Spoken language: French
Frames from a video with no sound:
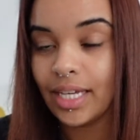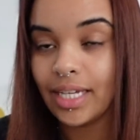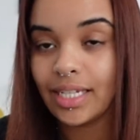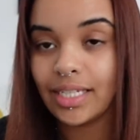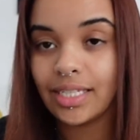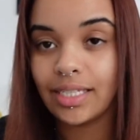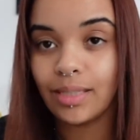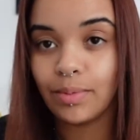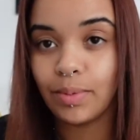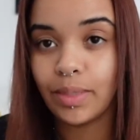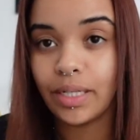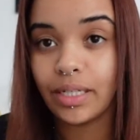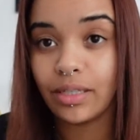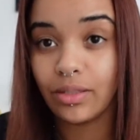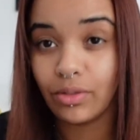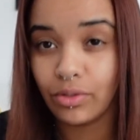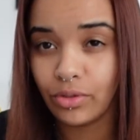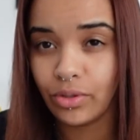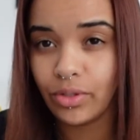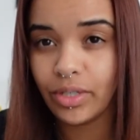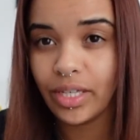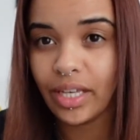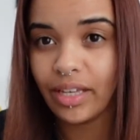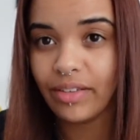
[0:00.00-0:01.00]
J'ai pris
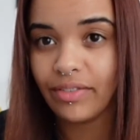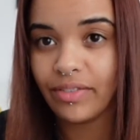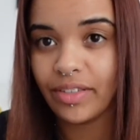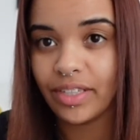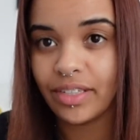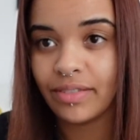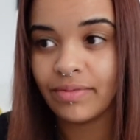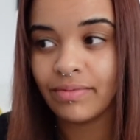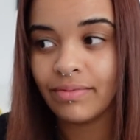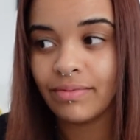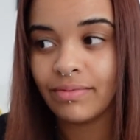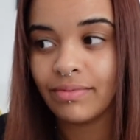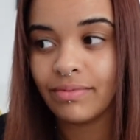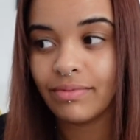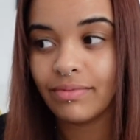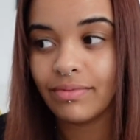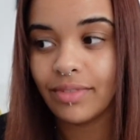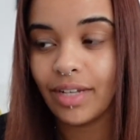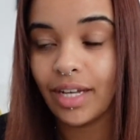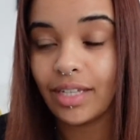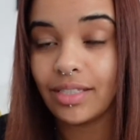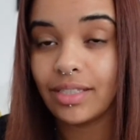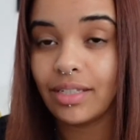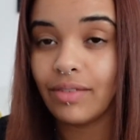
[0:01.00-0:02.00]
2 cafés.
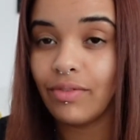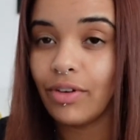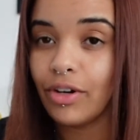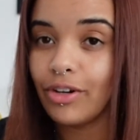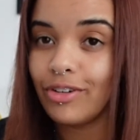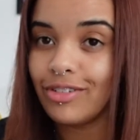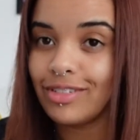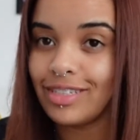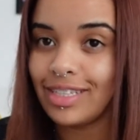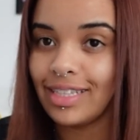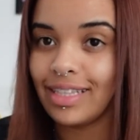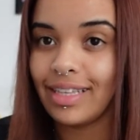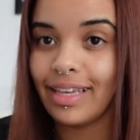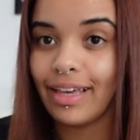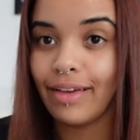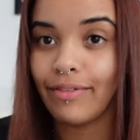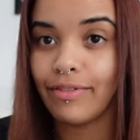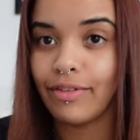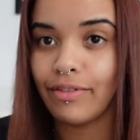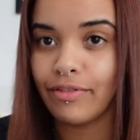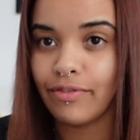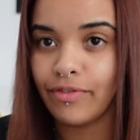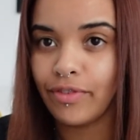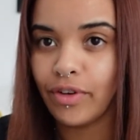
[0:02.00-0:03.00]
À savoir que c'est des
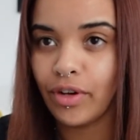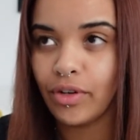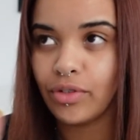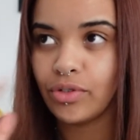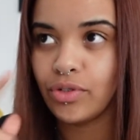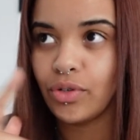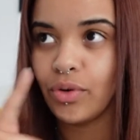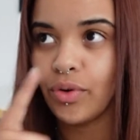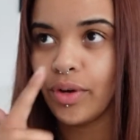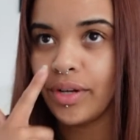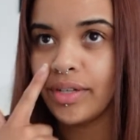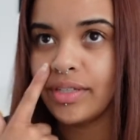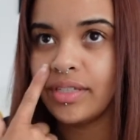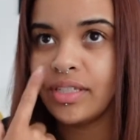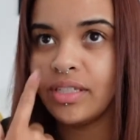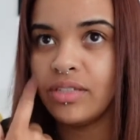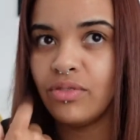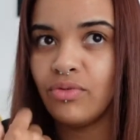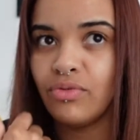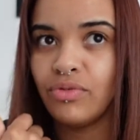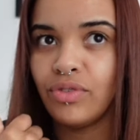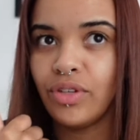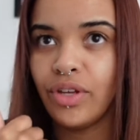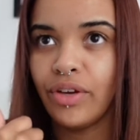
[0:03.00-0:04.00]
cafés forts, je crois que c'est
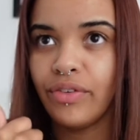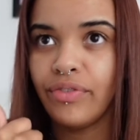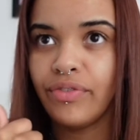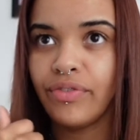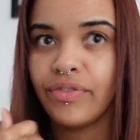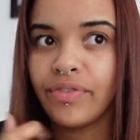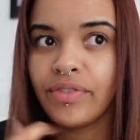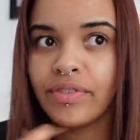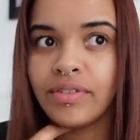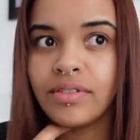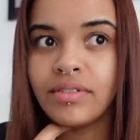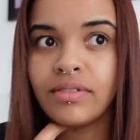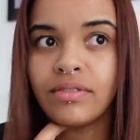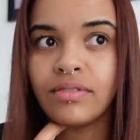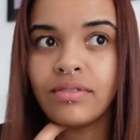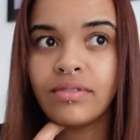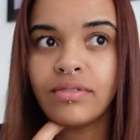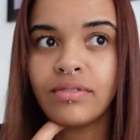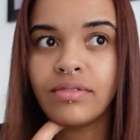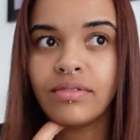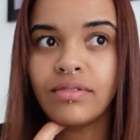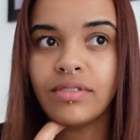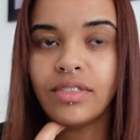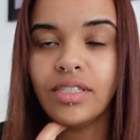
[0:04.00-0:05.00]
du neuf.
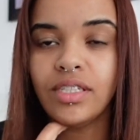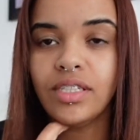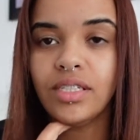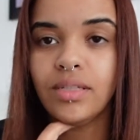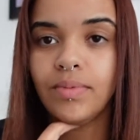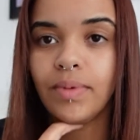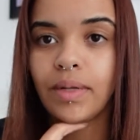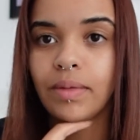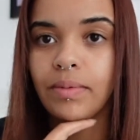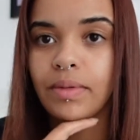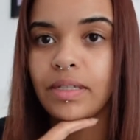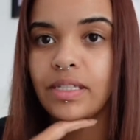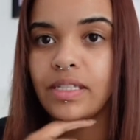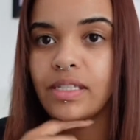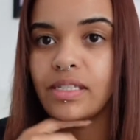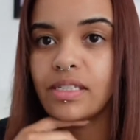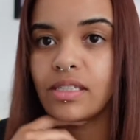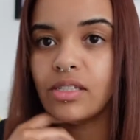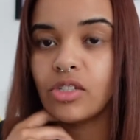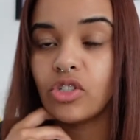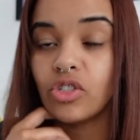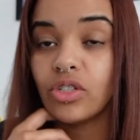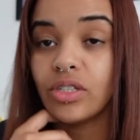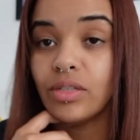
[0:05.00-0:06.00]
Si je pas de
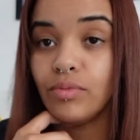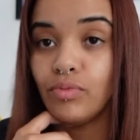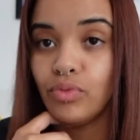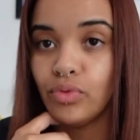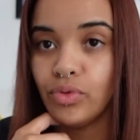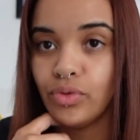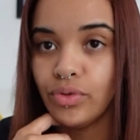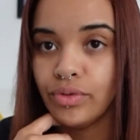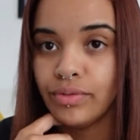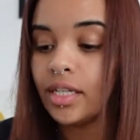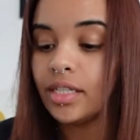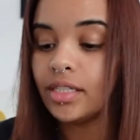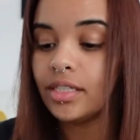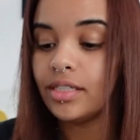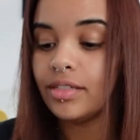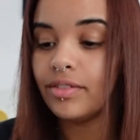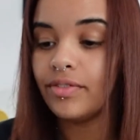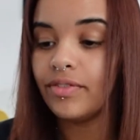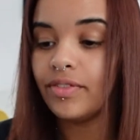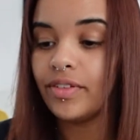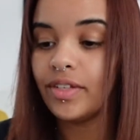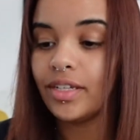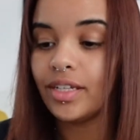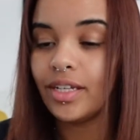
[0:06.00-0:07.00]
bêtises, j'en ai bu deux. J'ai
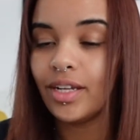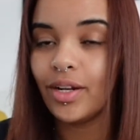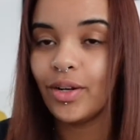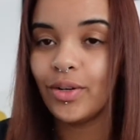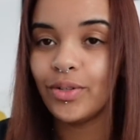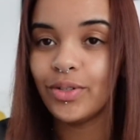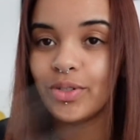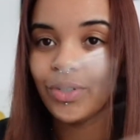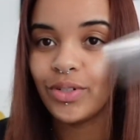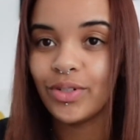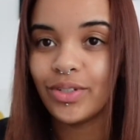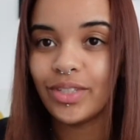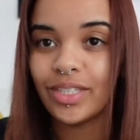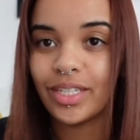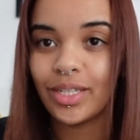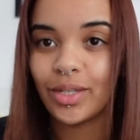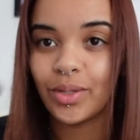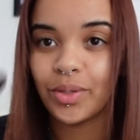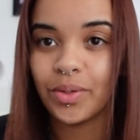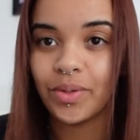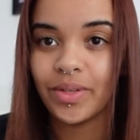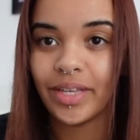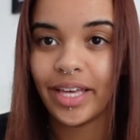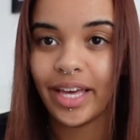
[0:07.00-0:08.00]
fait le truc des
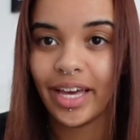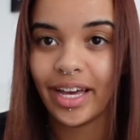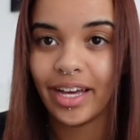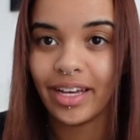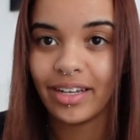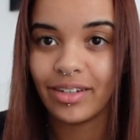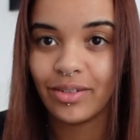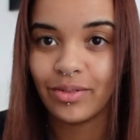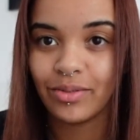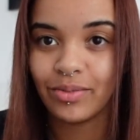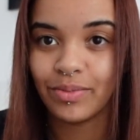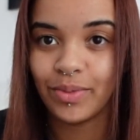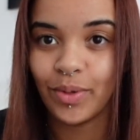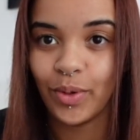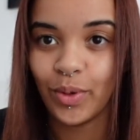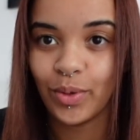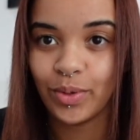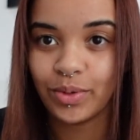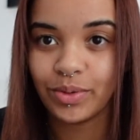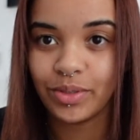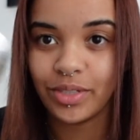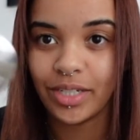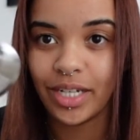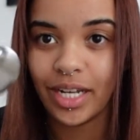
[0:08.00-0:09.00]
cuillères qu'on met au
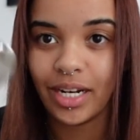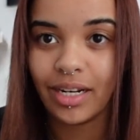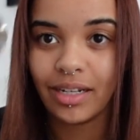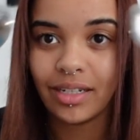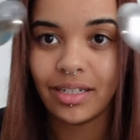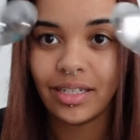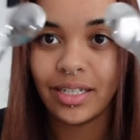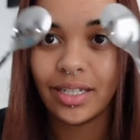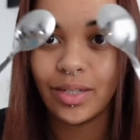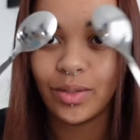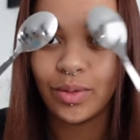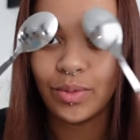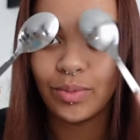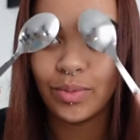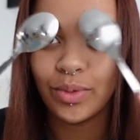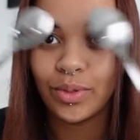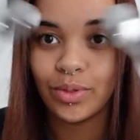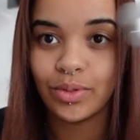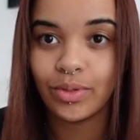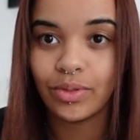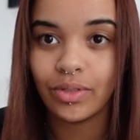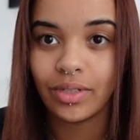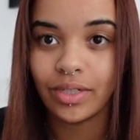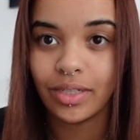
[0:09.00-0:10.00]
congèle et qu'on
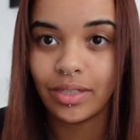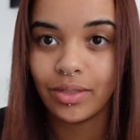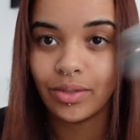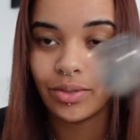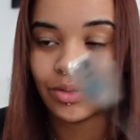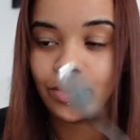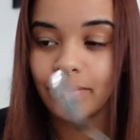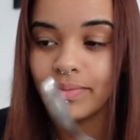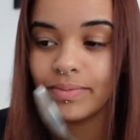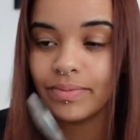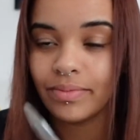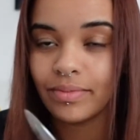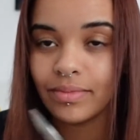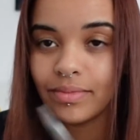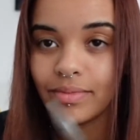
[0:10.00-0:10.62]
pose sur les yeux.